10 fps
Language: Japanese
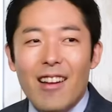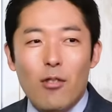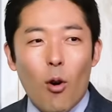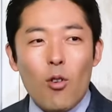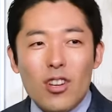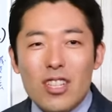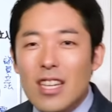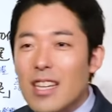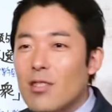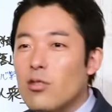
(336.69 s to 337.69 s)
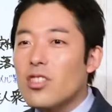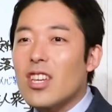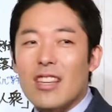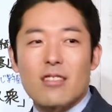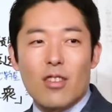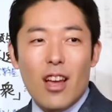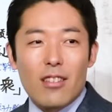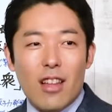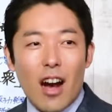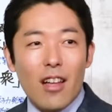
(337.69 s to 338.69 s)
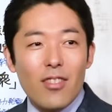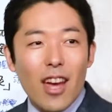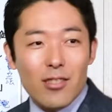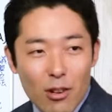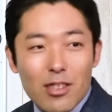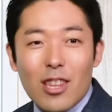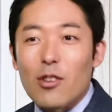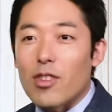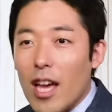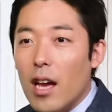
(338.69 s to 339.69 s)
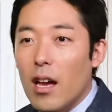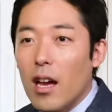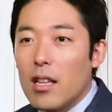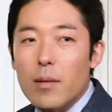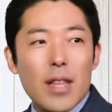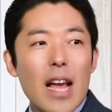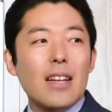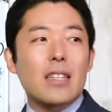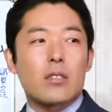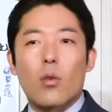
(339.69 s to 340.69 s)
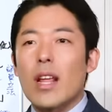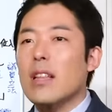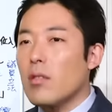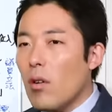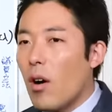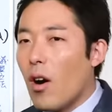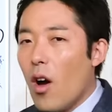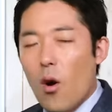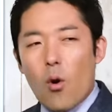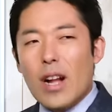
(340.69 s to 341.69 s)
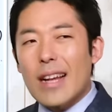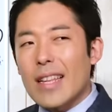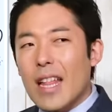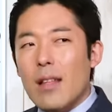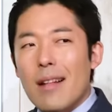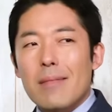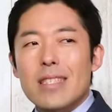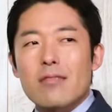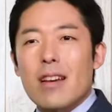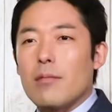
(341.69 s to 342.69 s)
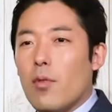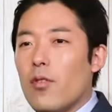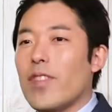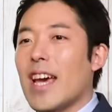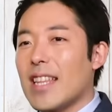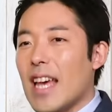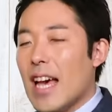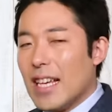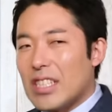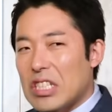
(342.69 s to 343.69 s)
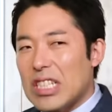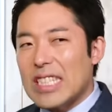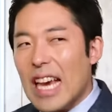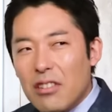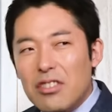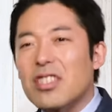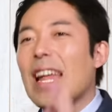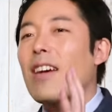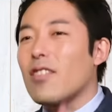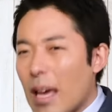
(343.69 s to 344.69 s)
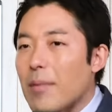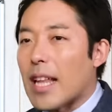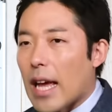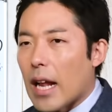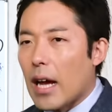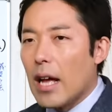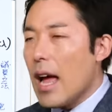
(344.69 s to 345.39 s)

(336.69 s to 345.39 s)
ロッキード事件って何なのっていうね。でもなんかそれとお金にまつわる問題で失脚したよねみたいな。